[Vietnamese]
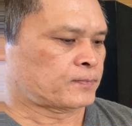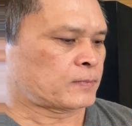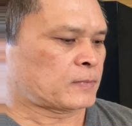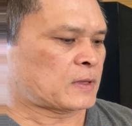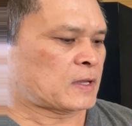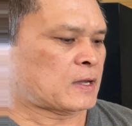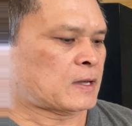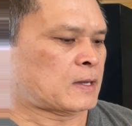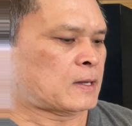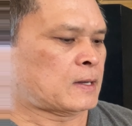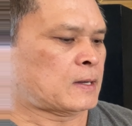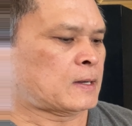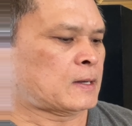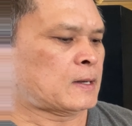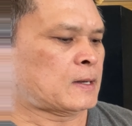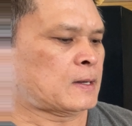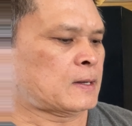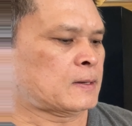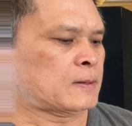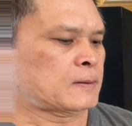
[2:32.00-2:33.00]

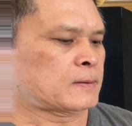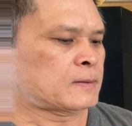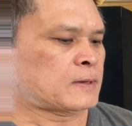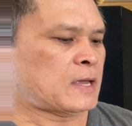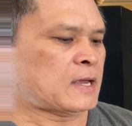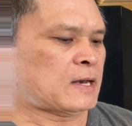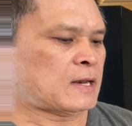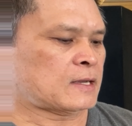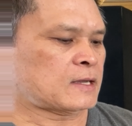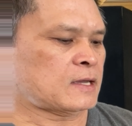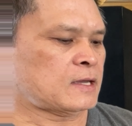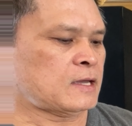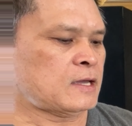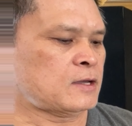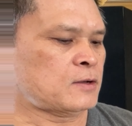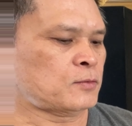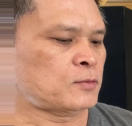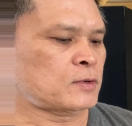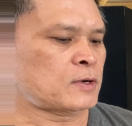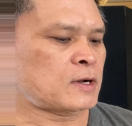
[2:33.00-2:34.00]
à, đây là cái
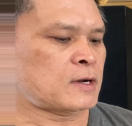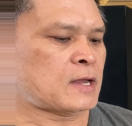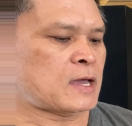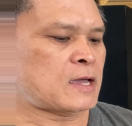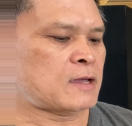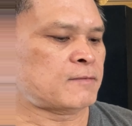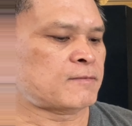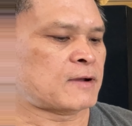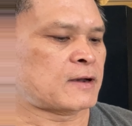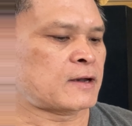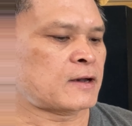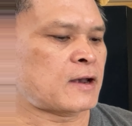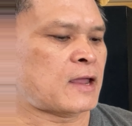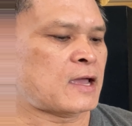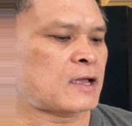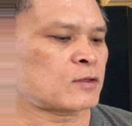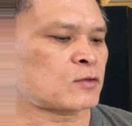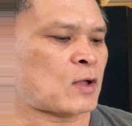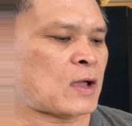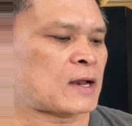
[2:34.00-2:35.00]
hiệu của nó đây và nó
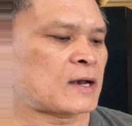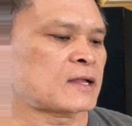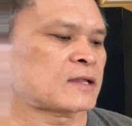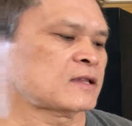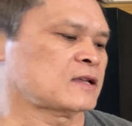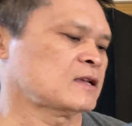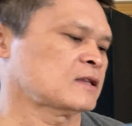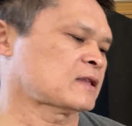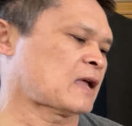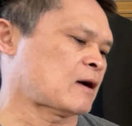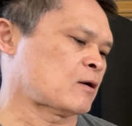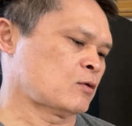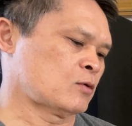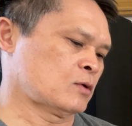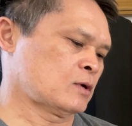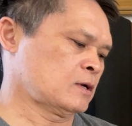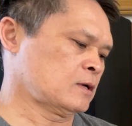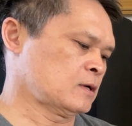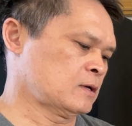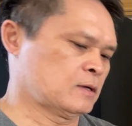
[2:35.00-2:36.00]
để toàn là tiếng tàu thôi